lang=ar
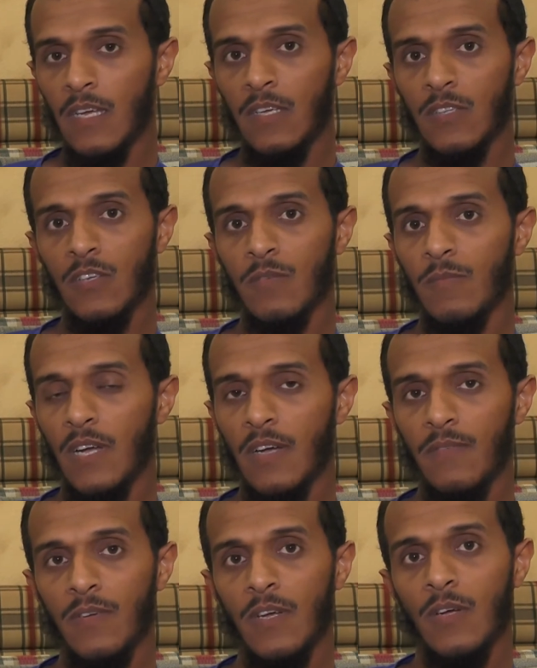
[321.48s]
الله يعطيكم
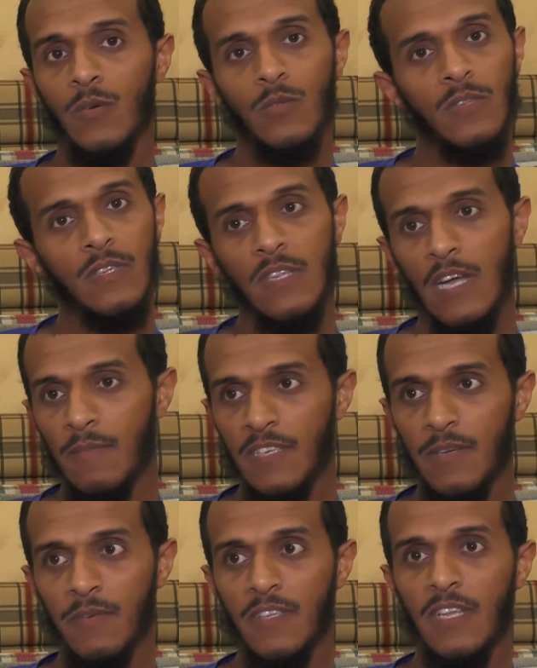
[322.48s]
العافيه ودائما
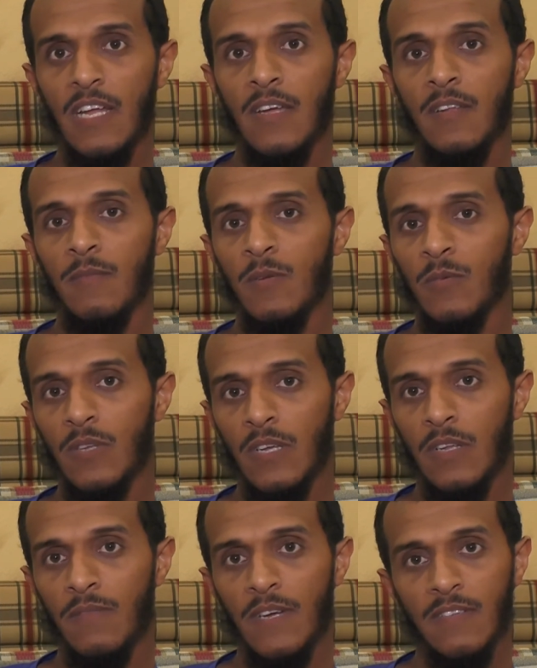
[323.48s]
شبكه العالمي
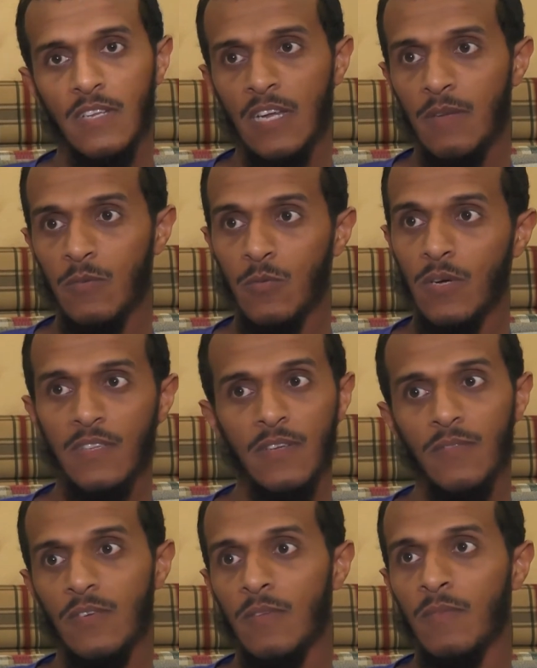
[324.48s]
والفارس العالمي
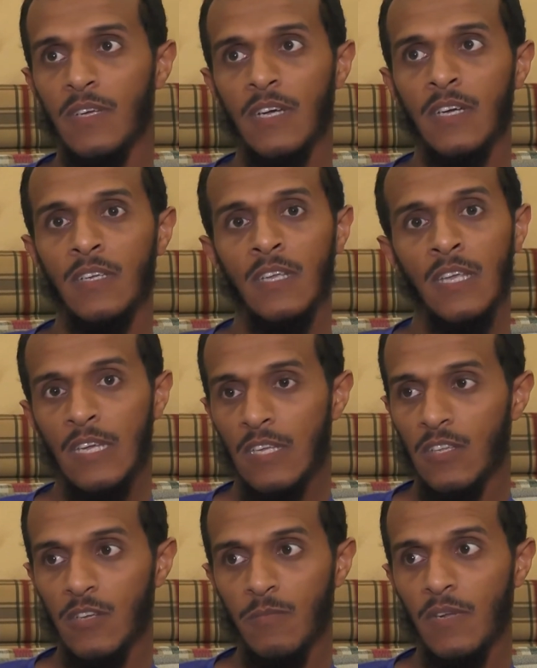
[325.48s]
متواصله في كل مكان
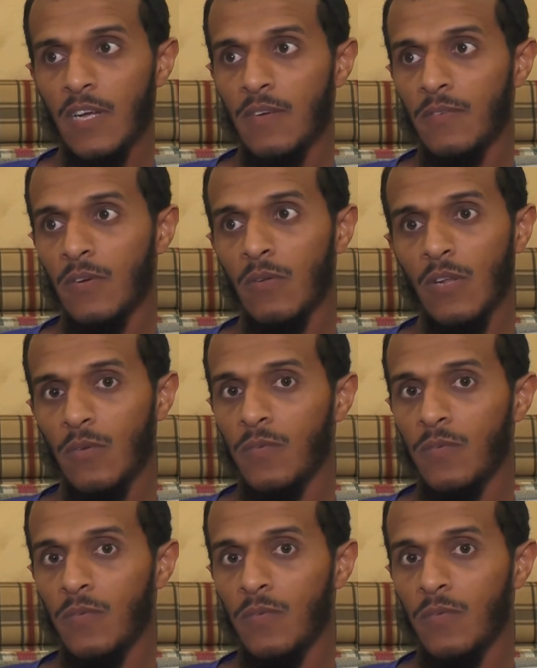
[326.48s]
يعطيكم العافيه والله